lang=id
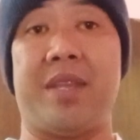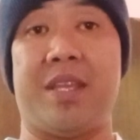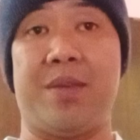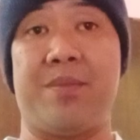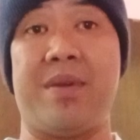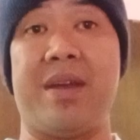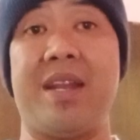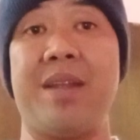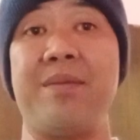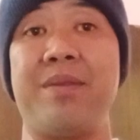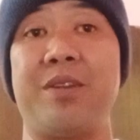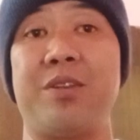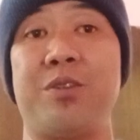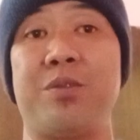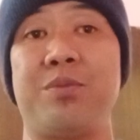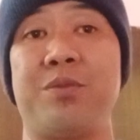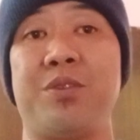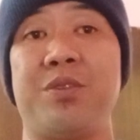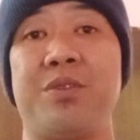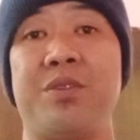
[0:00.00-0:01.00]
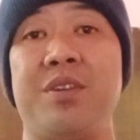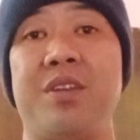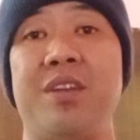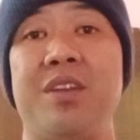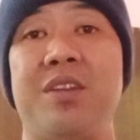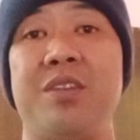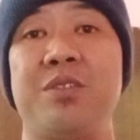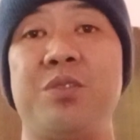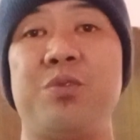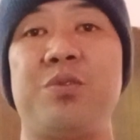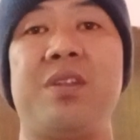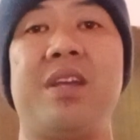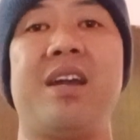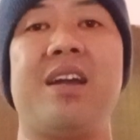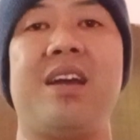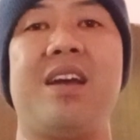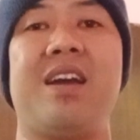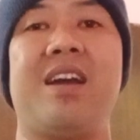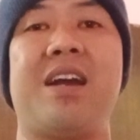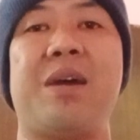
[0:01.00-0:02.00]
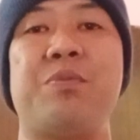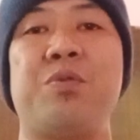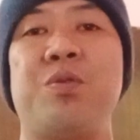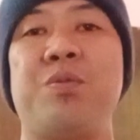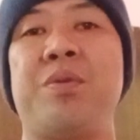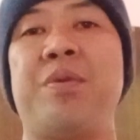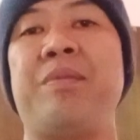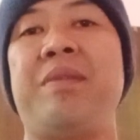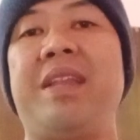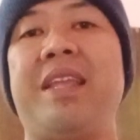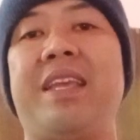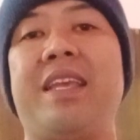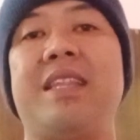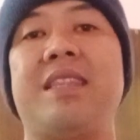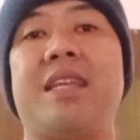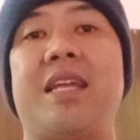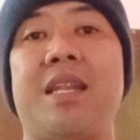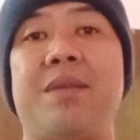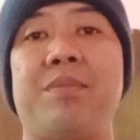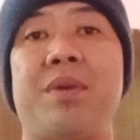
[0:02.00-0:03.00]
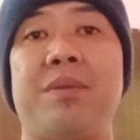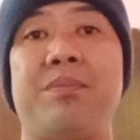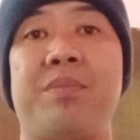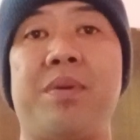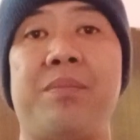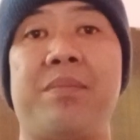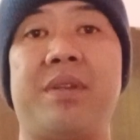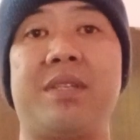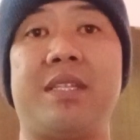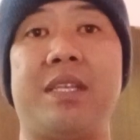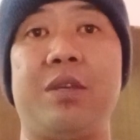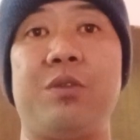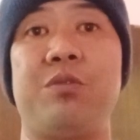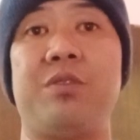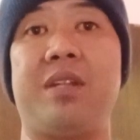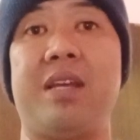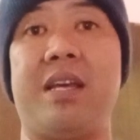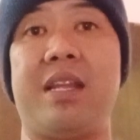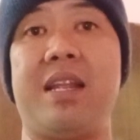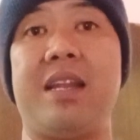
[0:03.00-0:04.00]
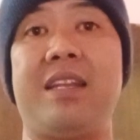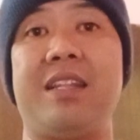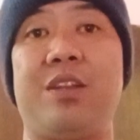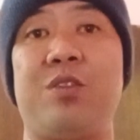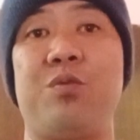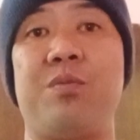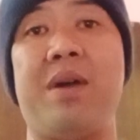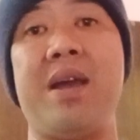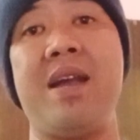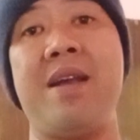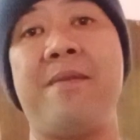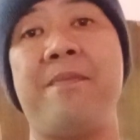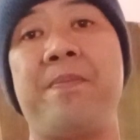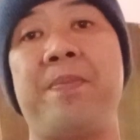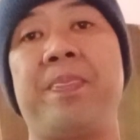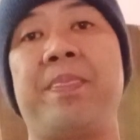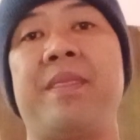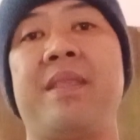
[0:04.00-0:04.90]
Bagaimana menurutmu? Sudahkah kamu memiliki tanaman pembersih udara di rumah?